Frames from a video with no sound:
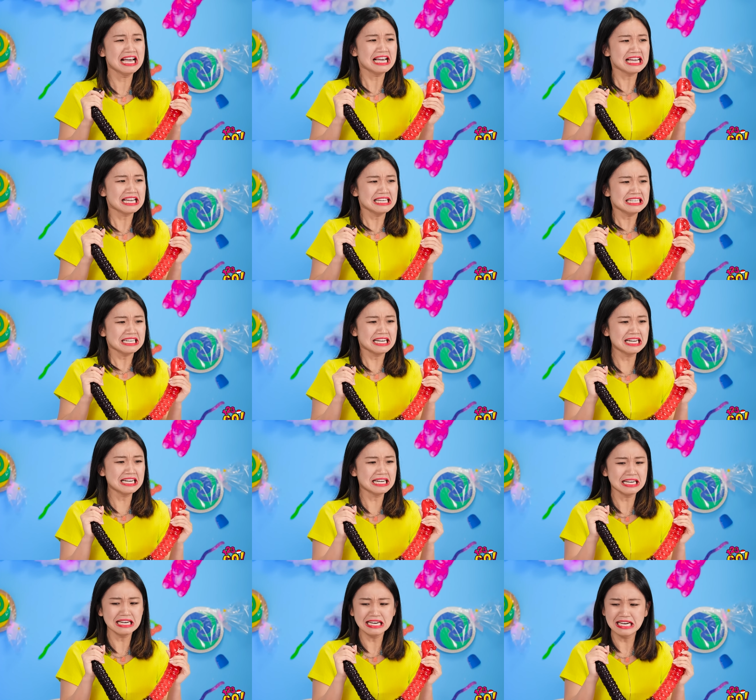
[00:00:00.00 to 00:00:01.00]

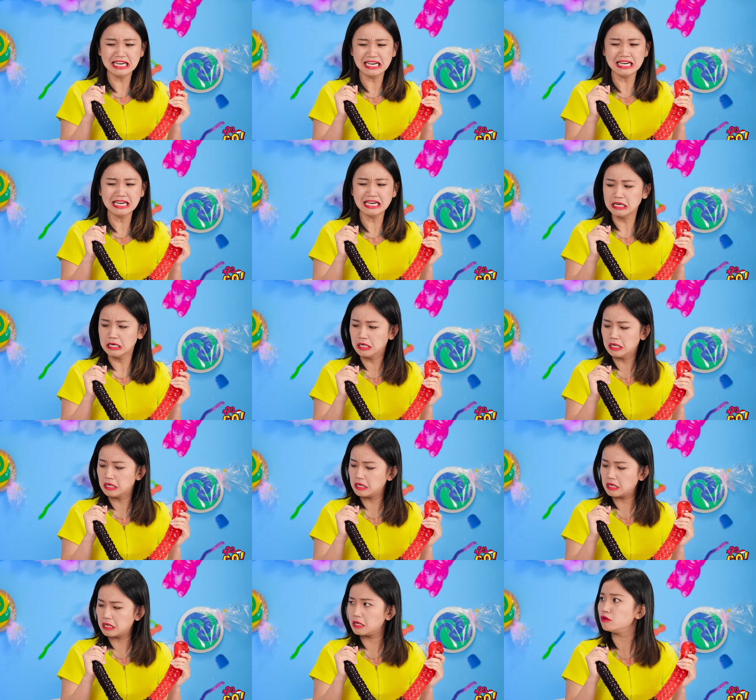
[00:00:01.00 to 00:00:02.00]
Iu, Elsa,
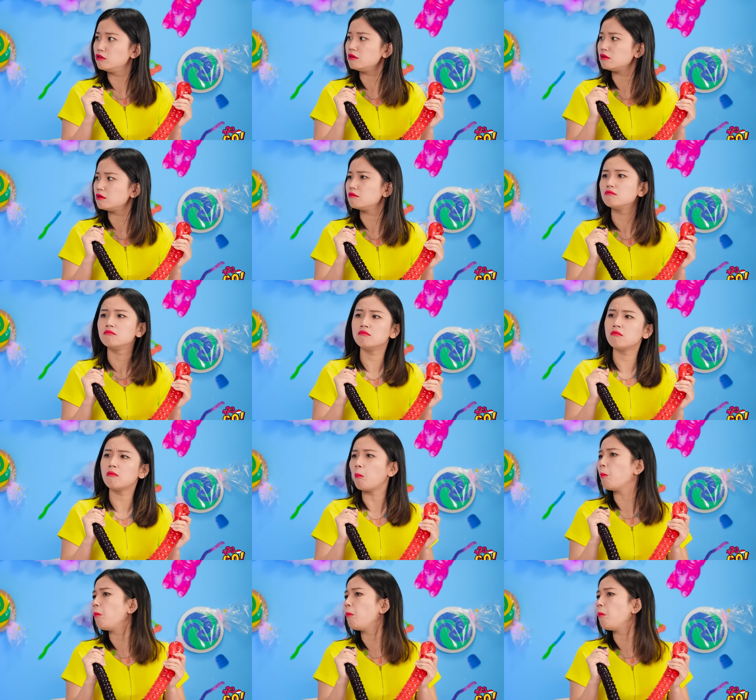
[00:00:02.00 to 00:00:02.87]
kamu mau